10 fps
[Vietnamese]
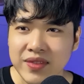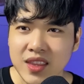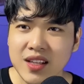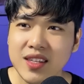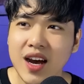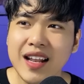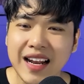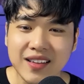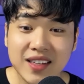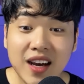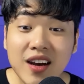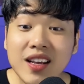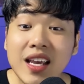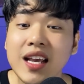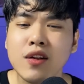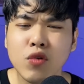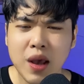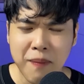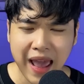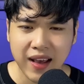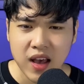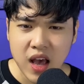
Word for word: nó trở thành chơi ghiền luôn các bạn.